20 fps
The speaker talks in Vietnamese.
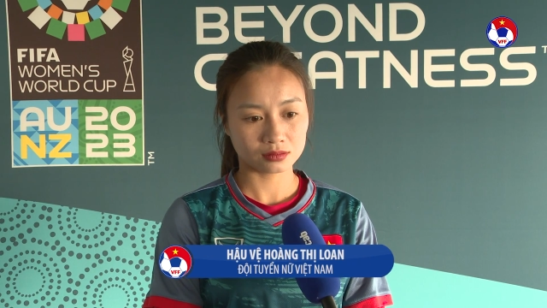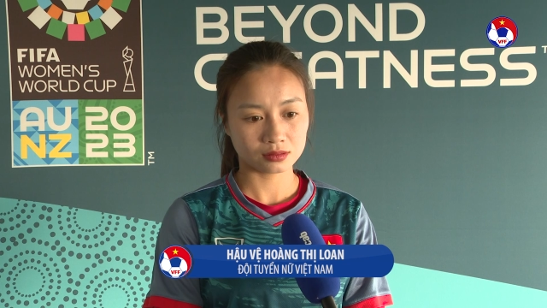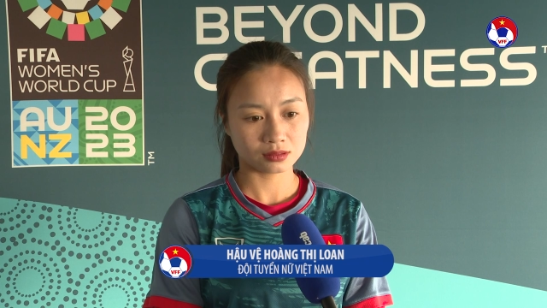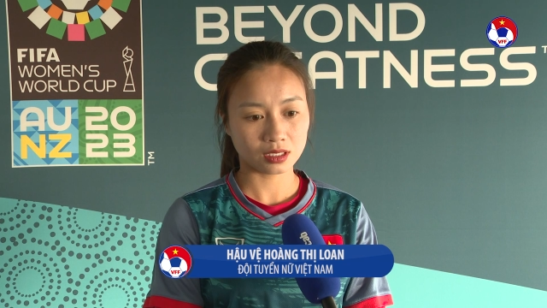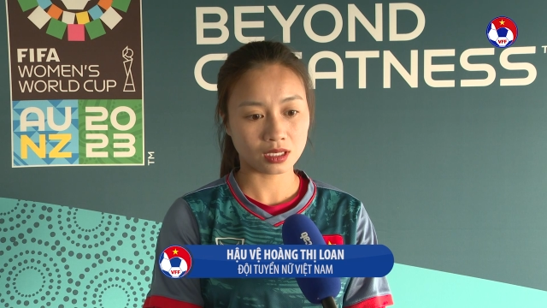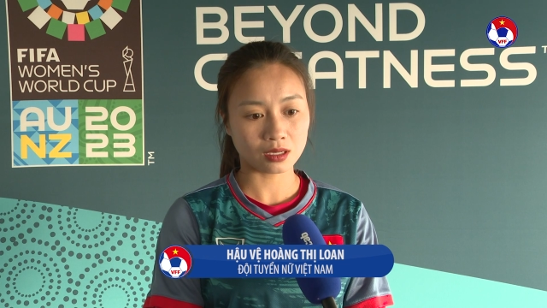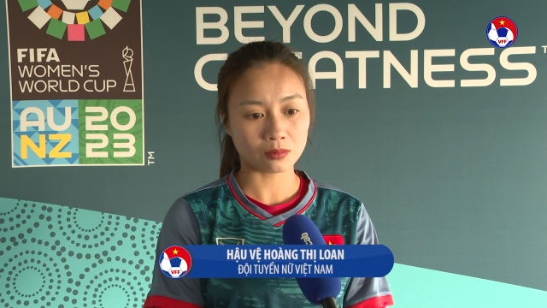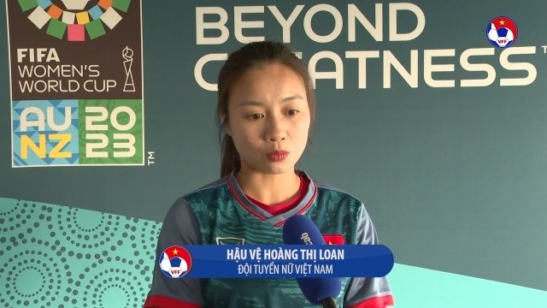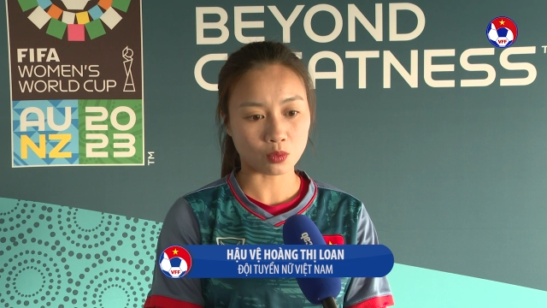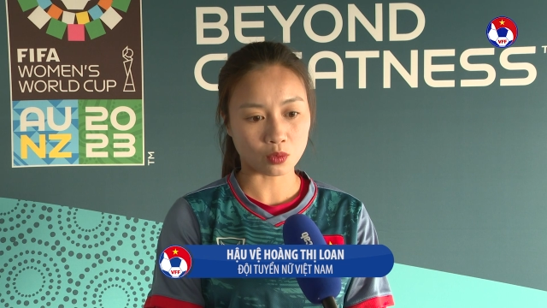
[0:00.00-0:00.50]

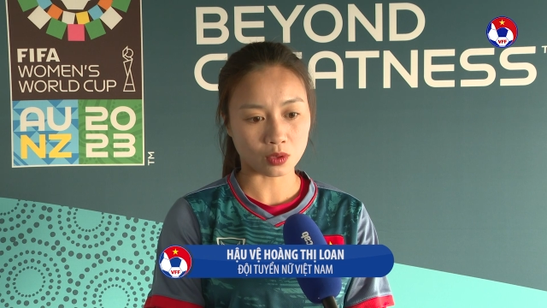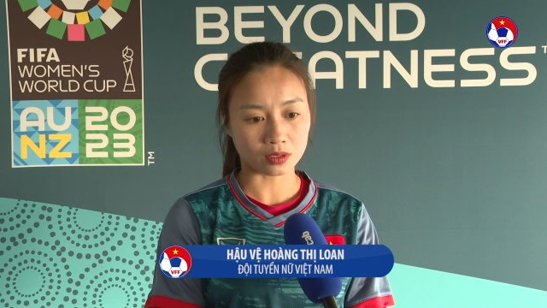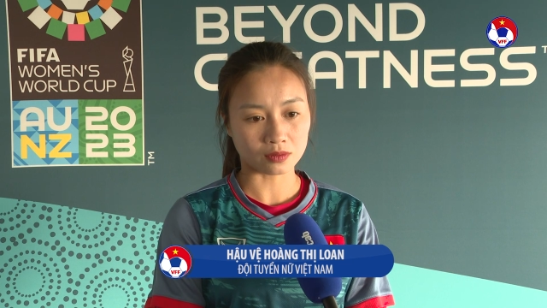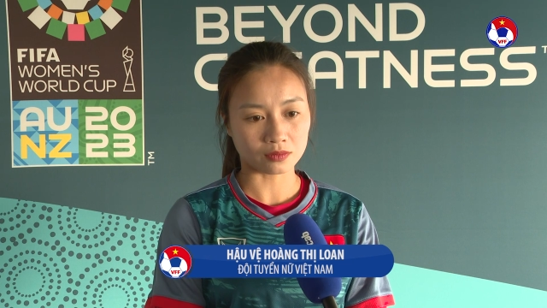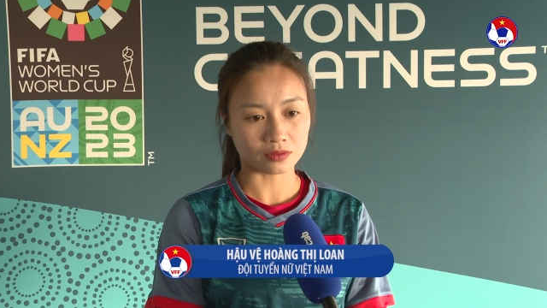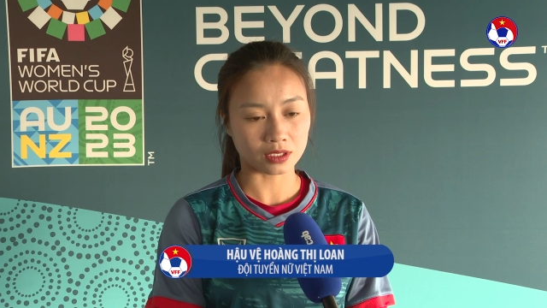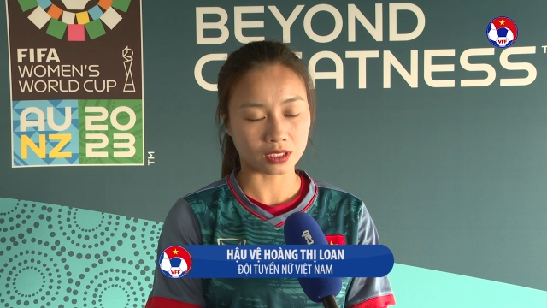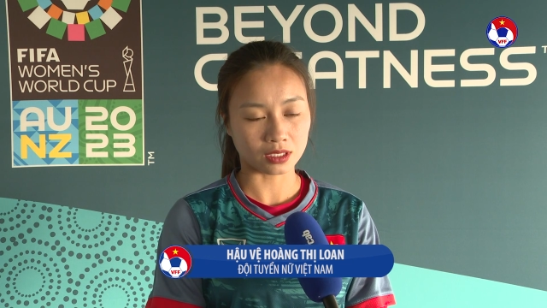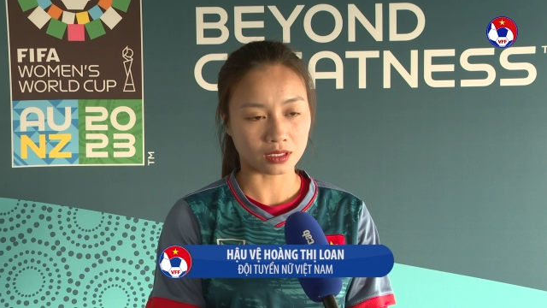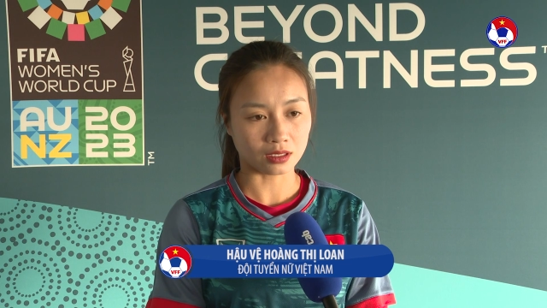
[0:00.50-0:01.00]
rất là
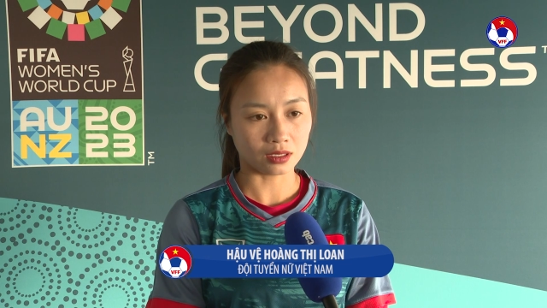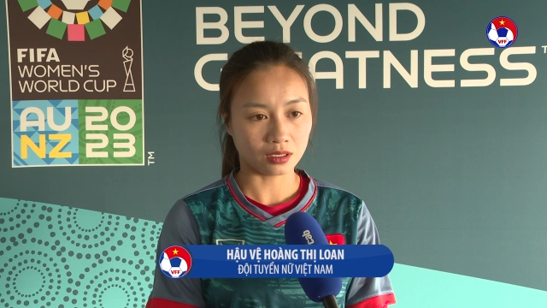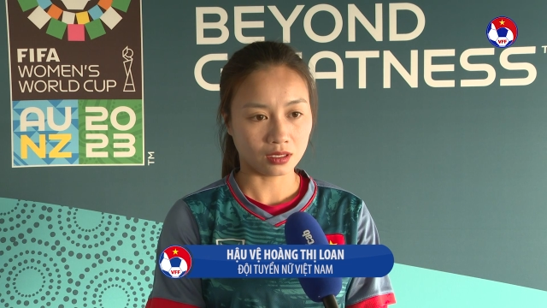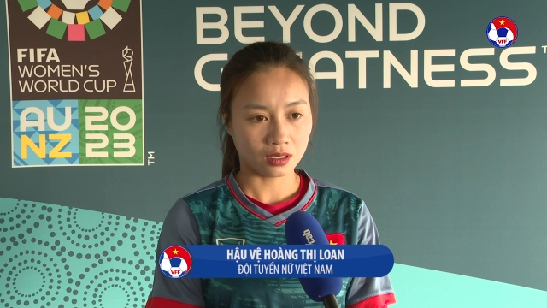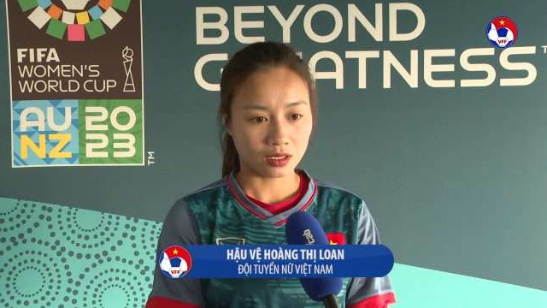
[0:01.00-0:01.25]
buồn vì